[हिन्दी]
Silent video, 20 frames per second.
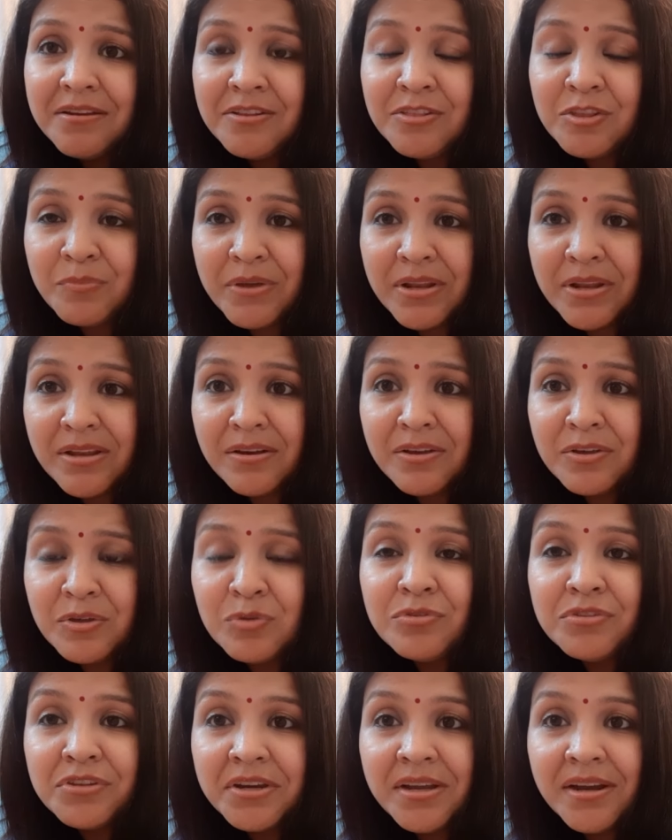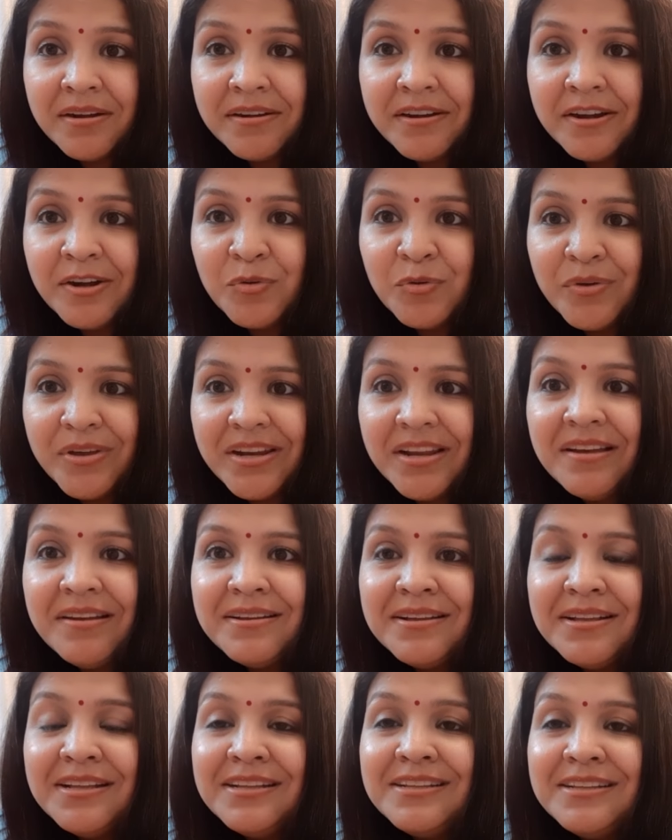तो मैंने कहा क्यों थ्री हंड्रेड हुए ना
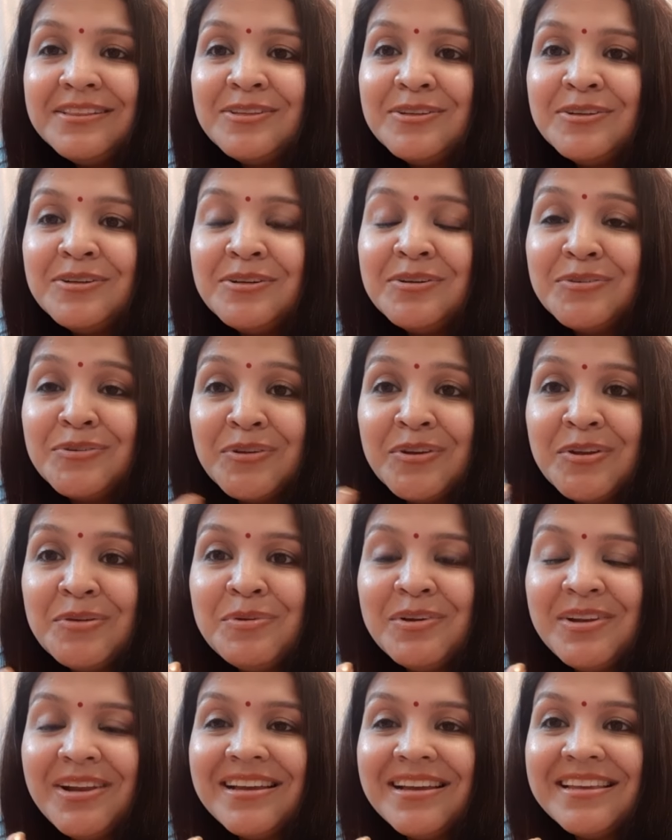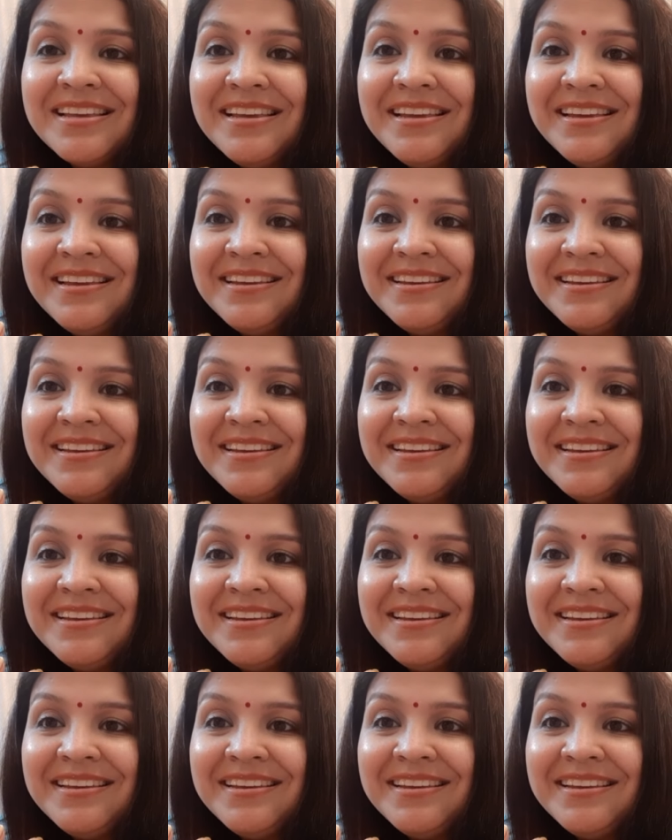तो उन्होंने बोला कि